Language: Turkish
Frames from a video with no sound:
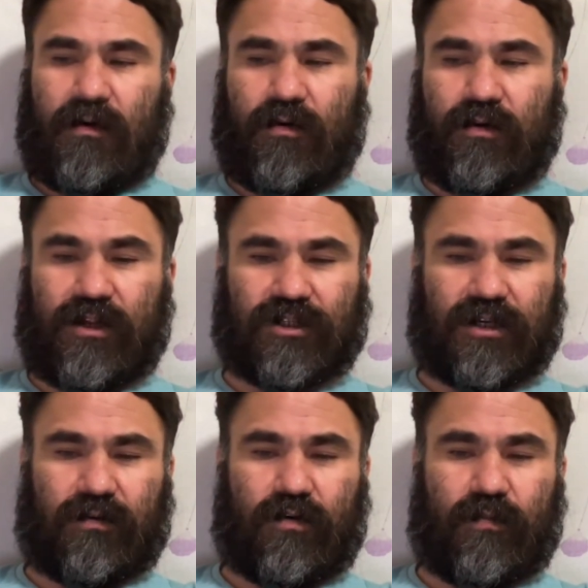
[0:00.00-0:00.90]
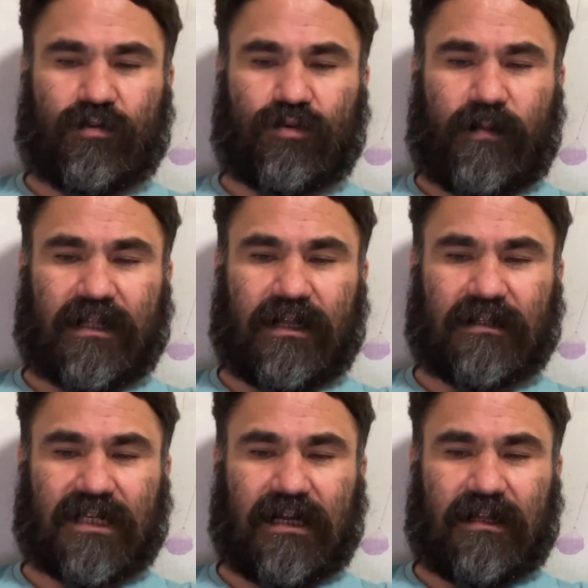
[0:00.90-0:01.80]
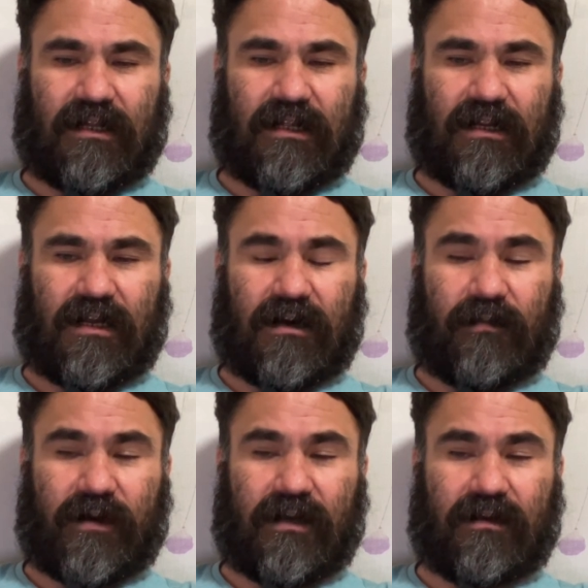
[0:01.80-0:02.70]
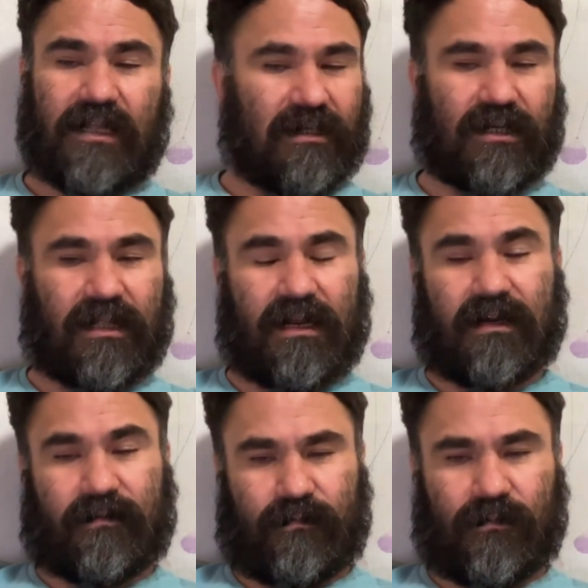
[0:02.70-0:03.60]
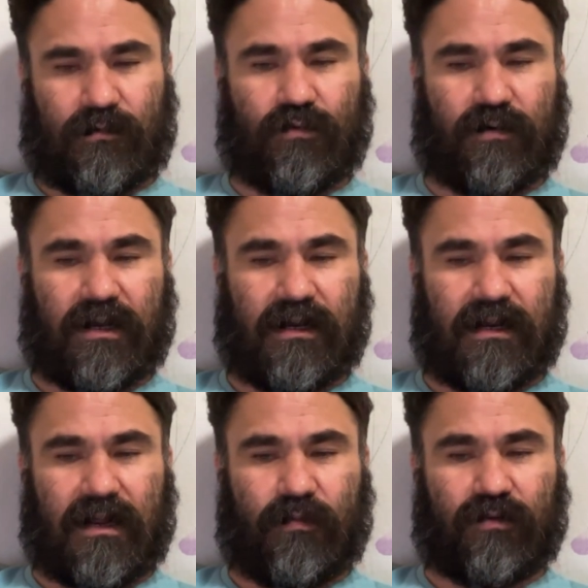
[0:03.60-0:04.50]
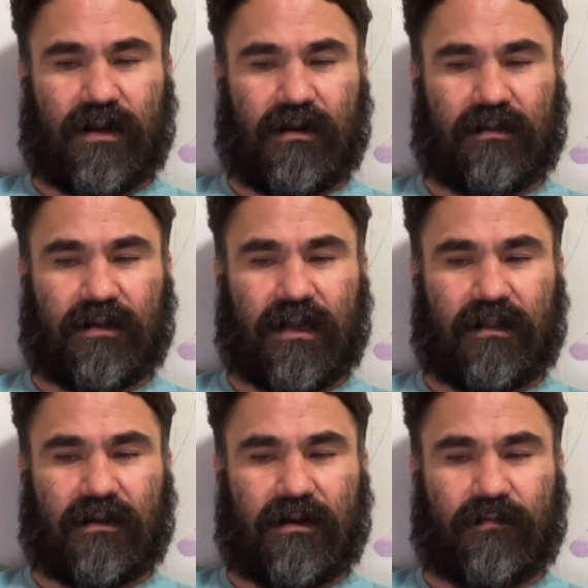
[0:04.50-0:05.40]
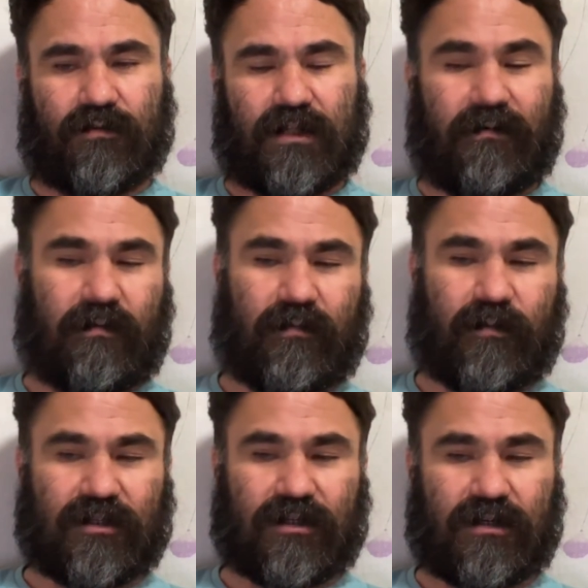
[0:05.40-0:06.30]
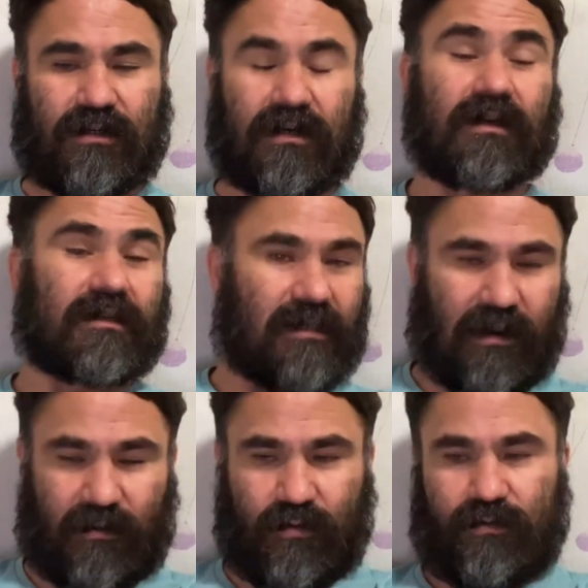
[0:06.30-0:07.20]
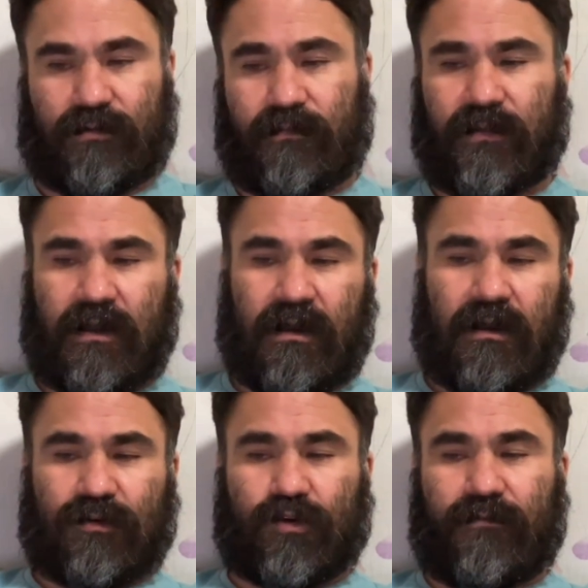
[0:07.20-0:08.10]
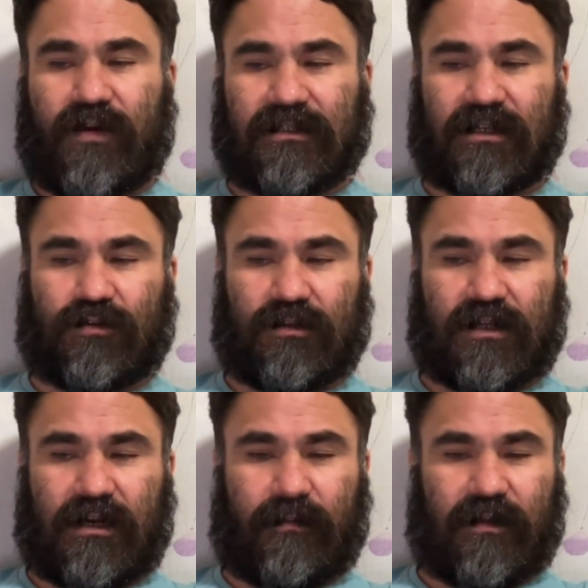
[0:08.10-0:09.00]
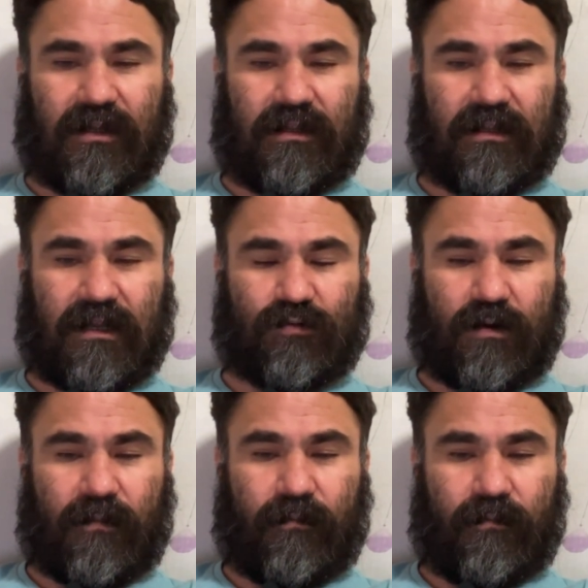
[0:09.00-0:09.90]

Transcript: Onun için ömür sürmektense diri diri yakılmayı tercih ederler. Tu General bunları anlatırken kılavuz devamlı başını sallıyordu. Sir Francis sözlerini bitirdikten sonra